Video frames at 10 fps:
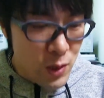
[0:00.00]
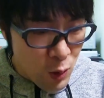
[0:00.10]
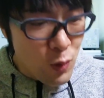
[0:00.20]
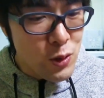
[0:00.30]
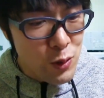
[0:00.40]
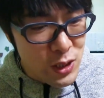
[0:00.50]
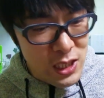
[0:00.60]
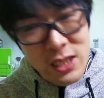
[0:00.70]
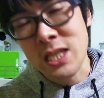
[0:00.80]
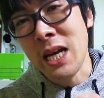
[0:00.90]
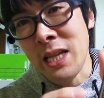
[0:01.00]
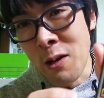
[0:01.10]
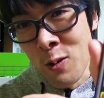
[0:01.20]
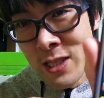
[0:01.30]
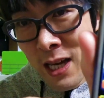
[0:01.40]
超重心祭
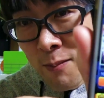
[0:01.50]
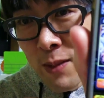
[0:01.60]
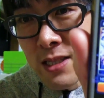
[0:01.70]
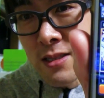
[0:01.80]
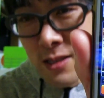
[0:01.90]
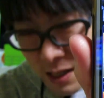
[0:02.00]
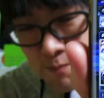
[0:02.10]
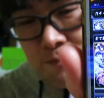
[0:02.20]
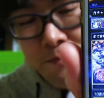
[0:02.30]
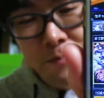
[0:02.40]
でございますね